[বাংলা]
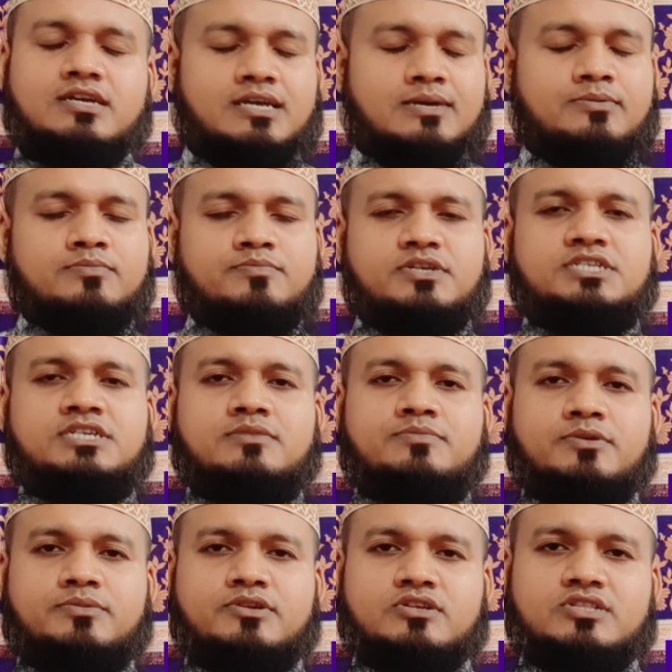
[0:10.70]
এবং বিশ্বের
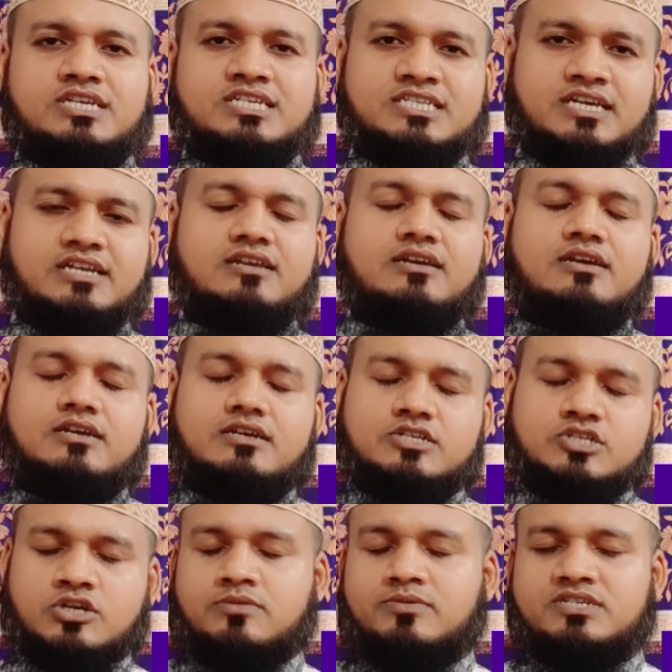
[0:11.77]
বিভিন্ন দেশের
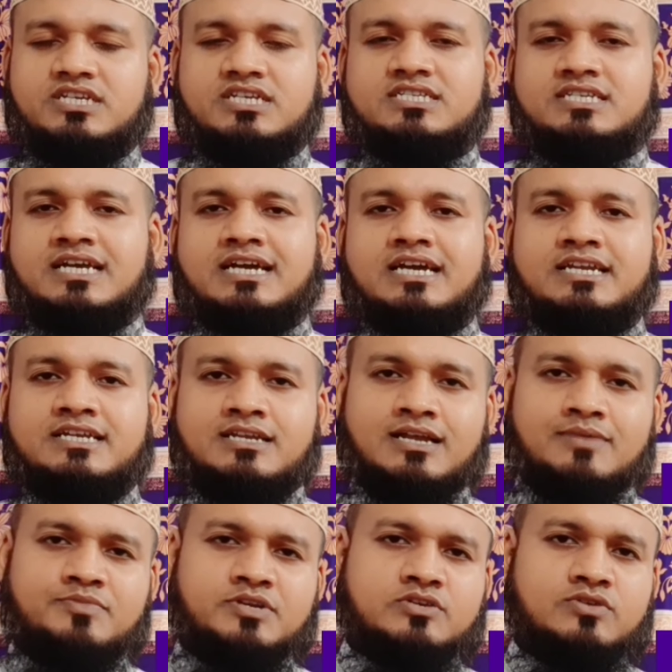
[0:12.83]
সর্বশেষ টাকা রেটের
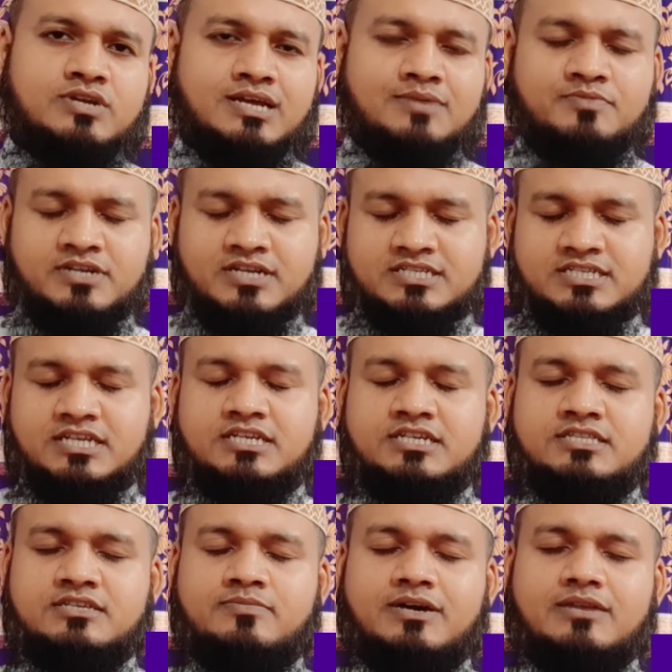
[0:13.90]
আপডেটগুলি আপনারা জেনে
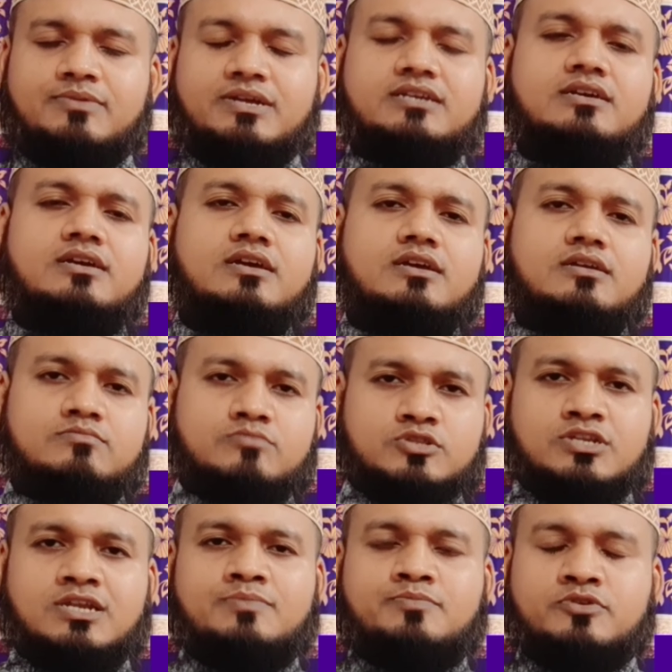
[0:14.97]
নিতে পারবেন
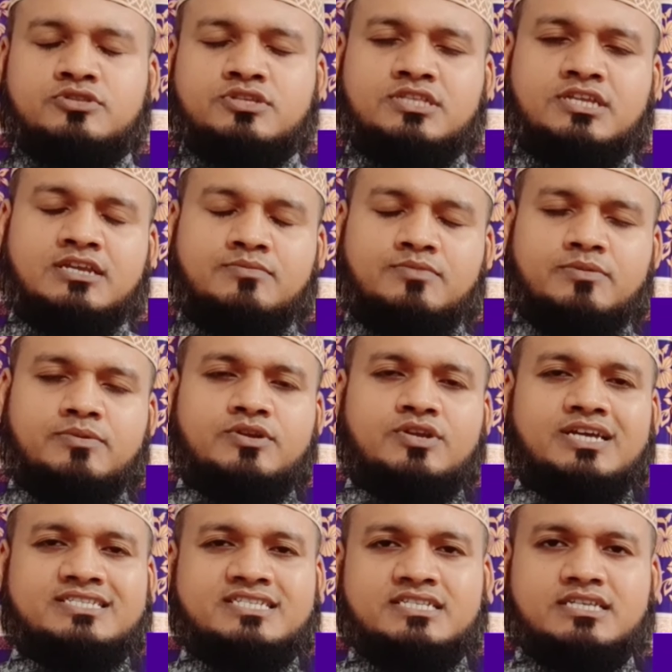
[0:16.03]
বন্ধুরা প্রতিদিনই বিভিন্ন
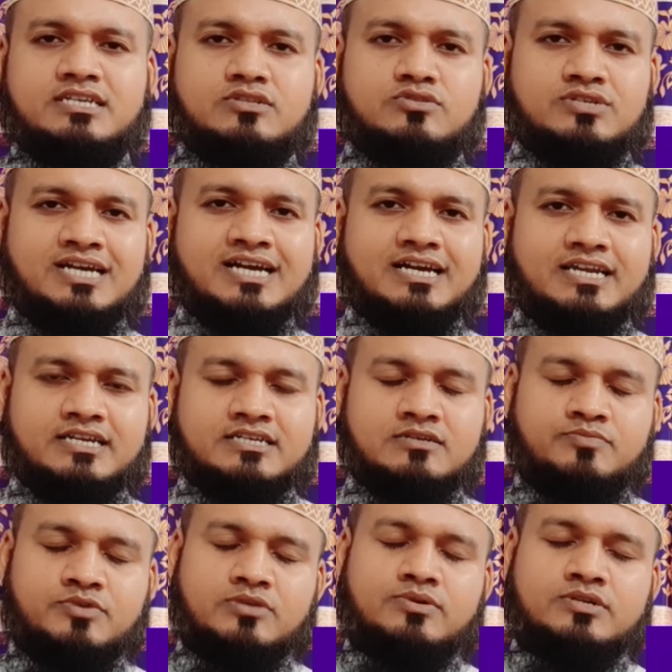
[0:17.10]
এক্সচেঞ্জে কিন্তু টাকা রেটটা
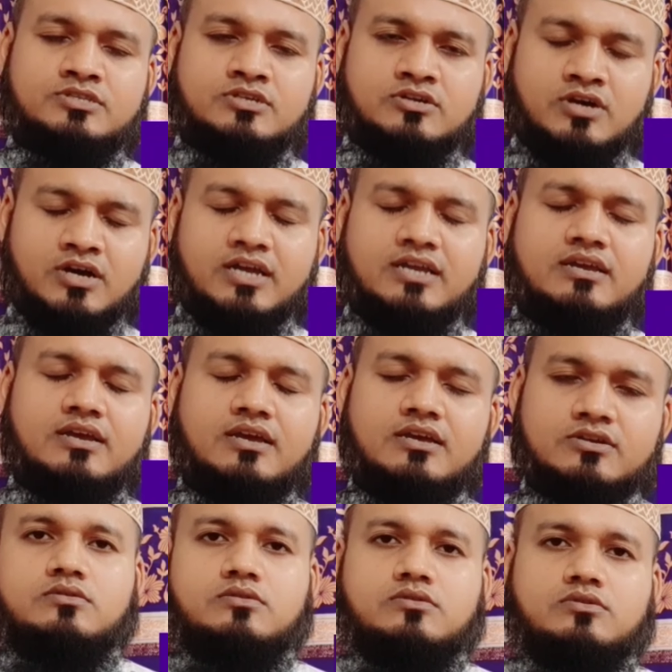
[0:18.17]
পরিবর্তন হয়
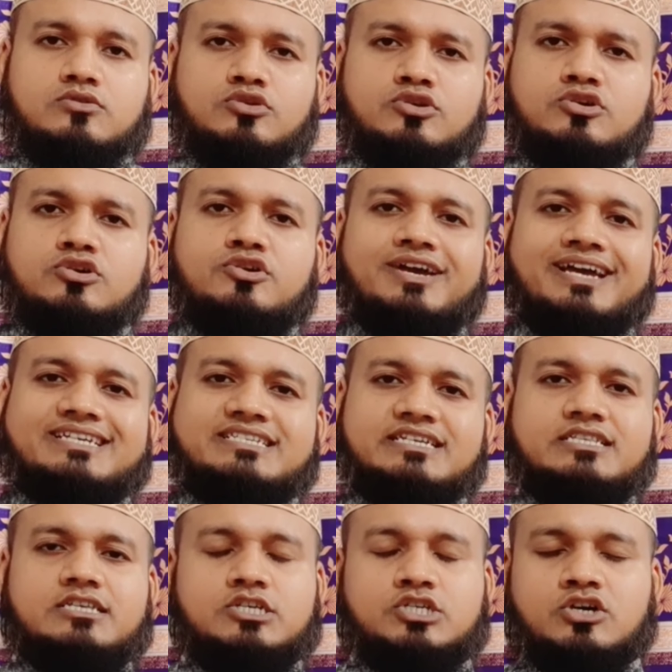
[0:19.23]
কোনো কোনো
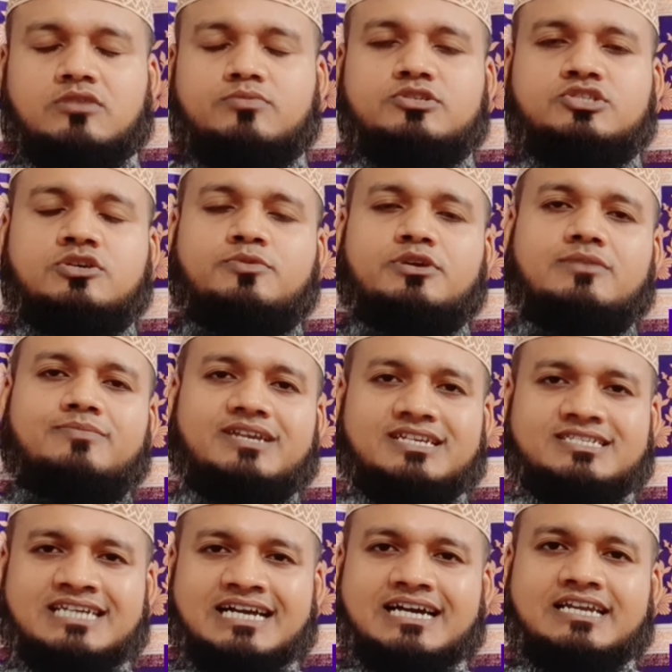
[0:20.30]
এক্সচেঞ্জে সর্বোচ্চ পরিমাণে
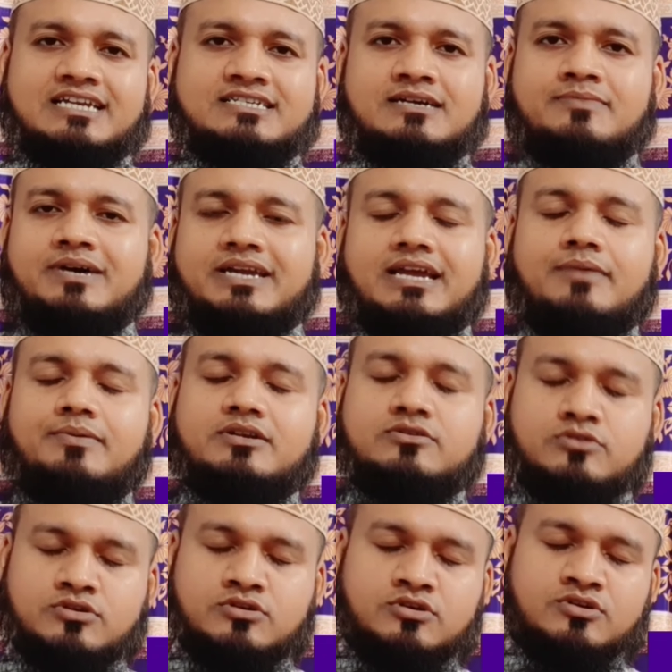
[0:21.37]
টাকা রেটটা বাড়ে আবার
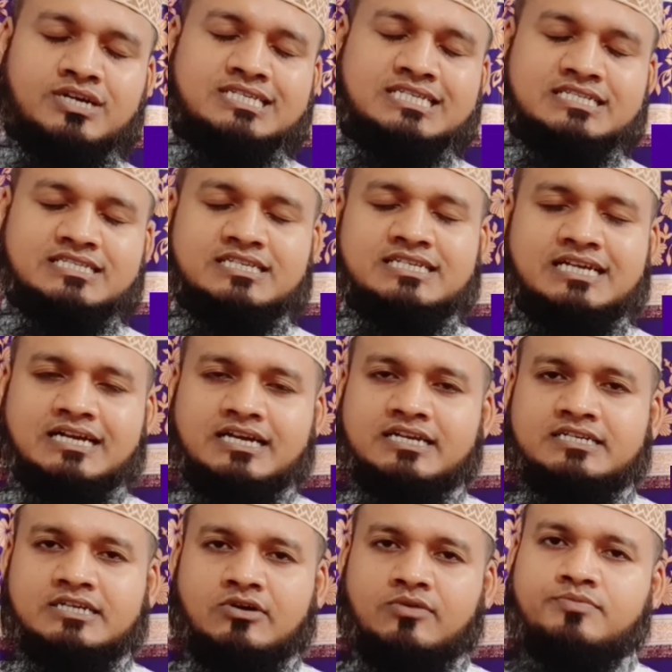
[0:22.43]
কোনো কোনো এক্সচেঞ্জে টাকা
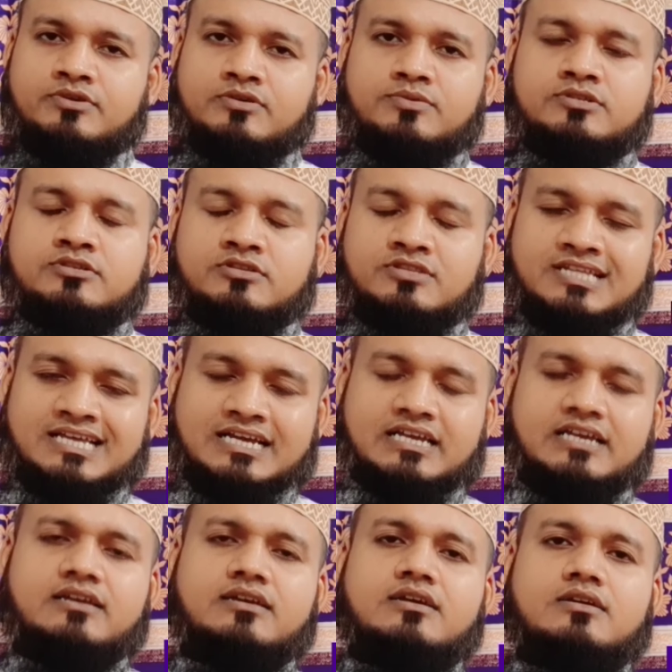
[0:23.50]
রেটটাও পরিবর্তিত থাকে